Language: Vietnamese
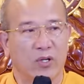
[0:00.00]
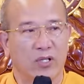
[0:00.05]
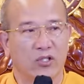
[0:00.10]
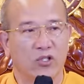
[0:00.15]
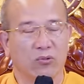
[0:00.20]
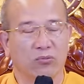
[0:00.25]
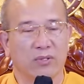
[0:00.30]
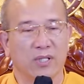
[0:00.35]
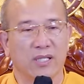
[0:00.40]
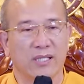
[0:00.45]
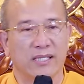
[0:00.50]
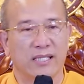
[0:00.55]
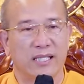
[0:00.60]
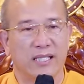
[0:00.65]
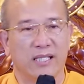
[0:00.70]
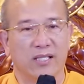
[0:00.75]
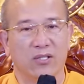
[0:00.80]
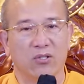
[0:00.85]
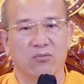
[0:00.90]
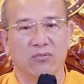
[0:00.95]
Tuệ Trung Thượng
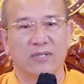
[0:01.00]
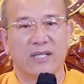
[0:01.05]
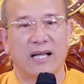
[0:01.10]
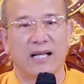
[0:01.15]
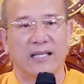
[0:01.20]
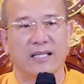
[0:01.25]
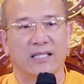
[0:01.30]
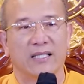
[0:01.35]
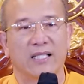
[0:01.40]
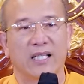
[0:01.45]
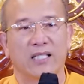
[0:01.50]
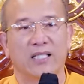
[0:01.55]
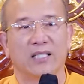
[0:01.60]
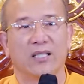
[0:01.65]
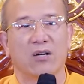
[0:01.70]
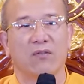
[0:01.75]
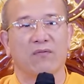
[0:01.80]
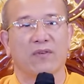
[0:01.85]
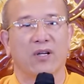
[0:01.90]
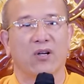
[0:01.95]
Sĩ đúng ra thì Trần
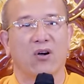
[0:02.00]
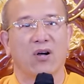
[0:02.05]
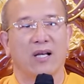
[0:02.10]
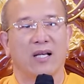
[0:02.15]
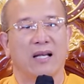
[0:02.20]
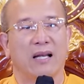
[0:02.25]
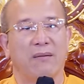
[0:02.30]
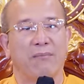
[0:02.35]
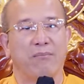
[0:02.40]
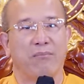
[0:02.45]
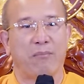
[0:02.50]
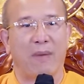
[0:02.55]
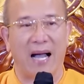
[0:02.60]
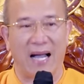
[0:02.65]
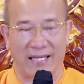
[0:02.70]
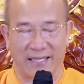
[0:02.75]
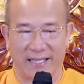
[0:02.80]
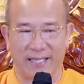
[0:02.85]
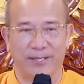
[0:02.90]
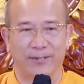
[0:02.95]
Nhân Tông phải gọi là
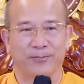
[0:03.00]
bác